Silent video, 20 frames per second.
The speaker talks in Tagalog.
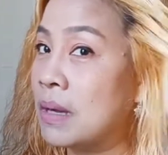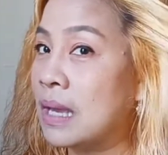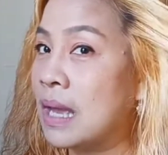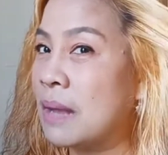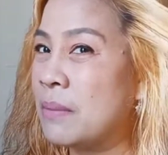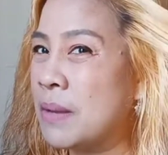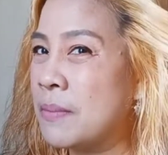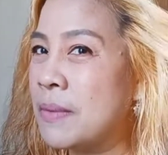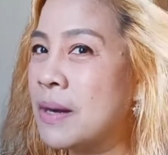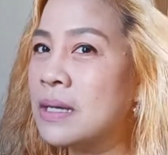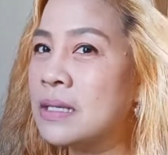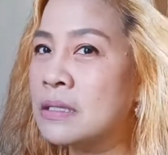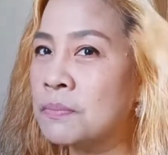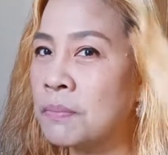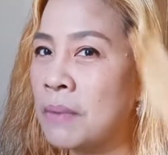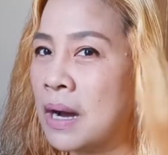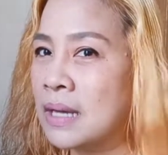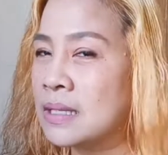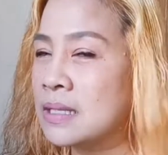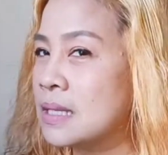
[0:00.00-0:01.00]
ayan, may mga
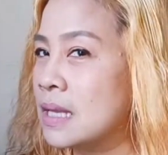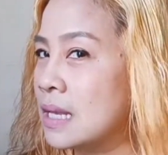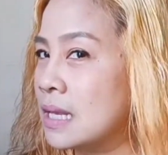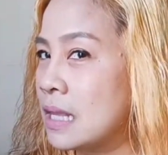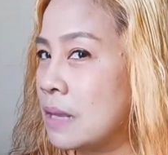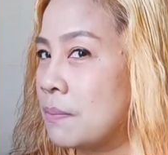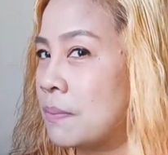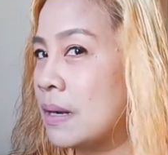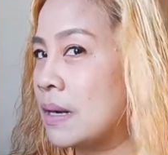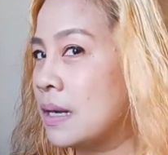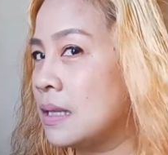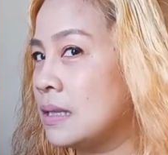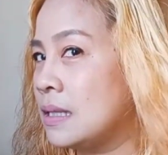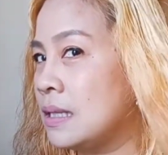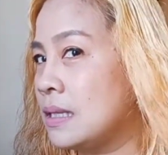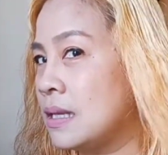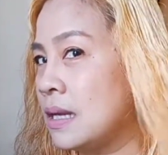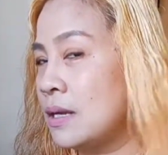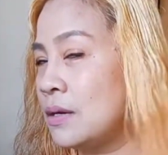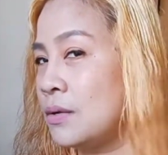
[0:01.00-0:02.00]
spots na hindi pa
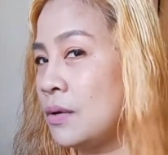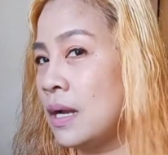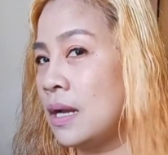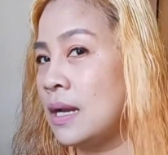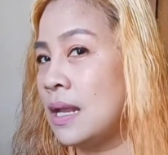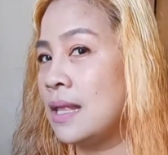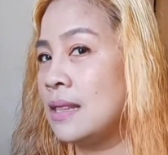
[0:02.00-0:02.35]
hindi na anuhan.